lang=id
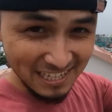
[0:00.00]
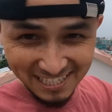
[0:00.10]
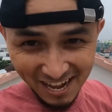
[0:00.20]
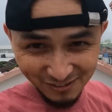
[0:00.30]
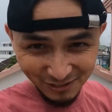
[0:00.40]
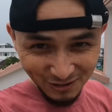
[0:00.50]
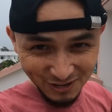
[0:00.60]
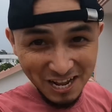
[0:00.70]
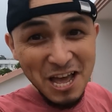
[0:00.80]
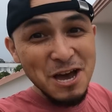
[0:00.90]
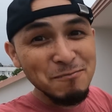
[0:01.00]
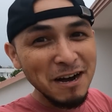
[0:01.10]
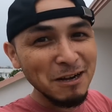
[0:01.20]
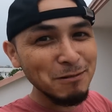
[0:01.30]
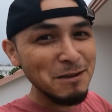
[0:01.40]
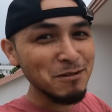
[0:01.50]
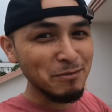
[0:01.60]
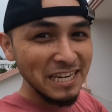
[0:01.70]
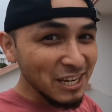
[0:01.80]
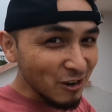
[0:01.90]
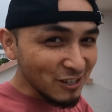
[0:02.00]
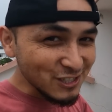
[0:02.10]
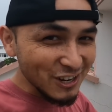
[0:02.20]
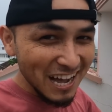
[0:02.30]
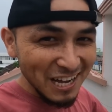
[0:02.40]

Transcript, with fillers: kedaw kelong baka film ke beningkong kusong